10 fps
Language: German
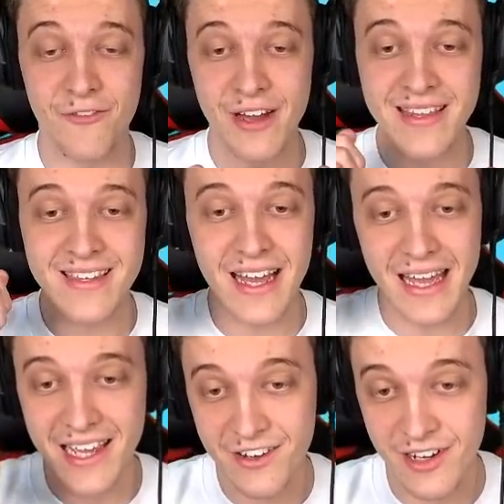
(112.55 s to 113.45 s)
wenn
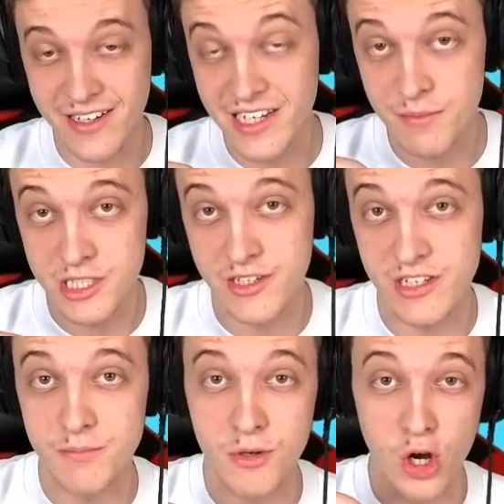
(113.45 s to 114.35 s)
Equag gegen mich
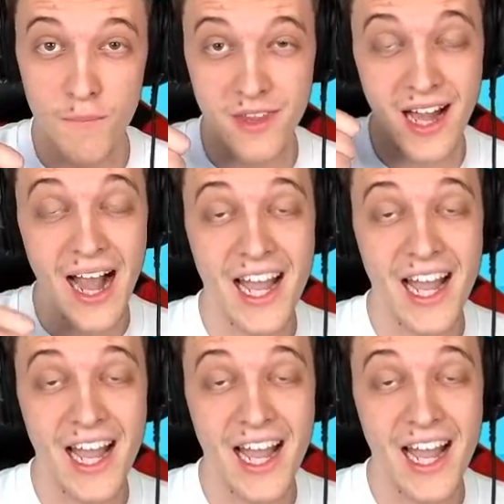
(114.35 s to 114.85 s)
gewinnt, bekommt er